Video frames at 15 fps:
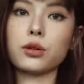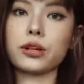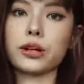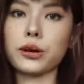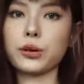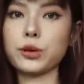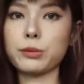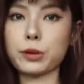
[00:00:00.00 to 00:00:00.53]
果应
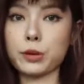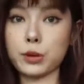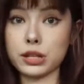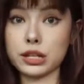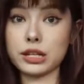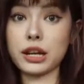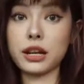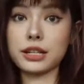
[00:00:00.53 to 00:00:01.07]
该会比我
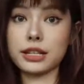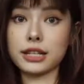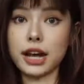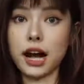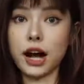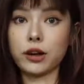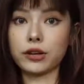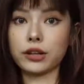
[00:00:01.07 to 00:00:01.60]
身上这
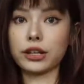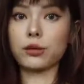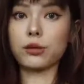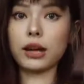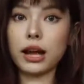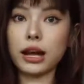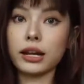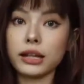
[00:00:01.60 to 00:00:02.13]
件好一点，
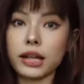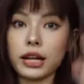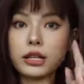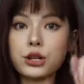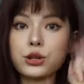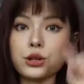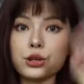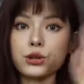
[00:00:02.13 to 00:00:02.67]
我来赶
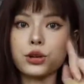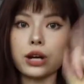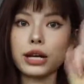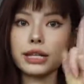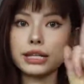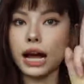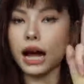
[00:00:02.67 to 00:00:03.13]
紧试穿一